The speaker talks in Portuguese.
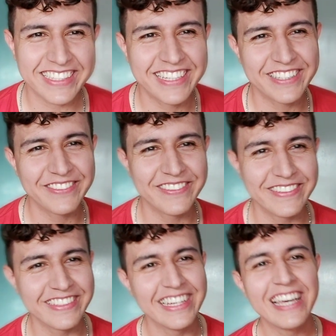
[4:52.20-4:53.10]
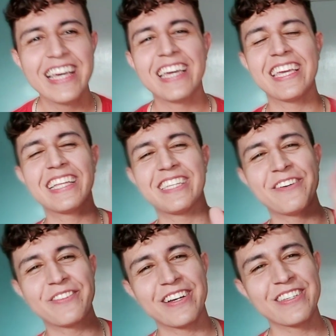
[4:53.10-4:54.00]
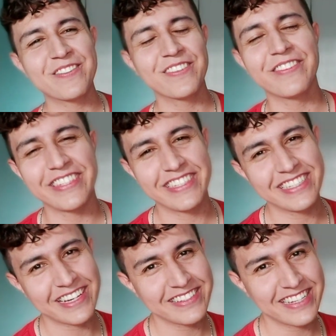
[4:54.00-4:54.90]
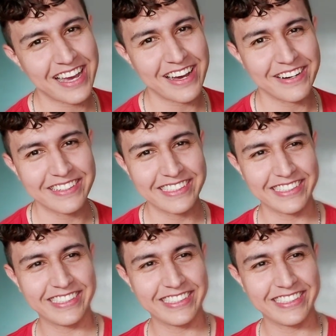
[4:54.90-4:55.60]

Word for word: todo mundo e até o próximo vídeo. Tchau, tchau.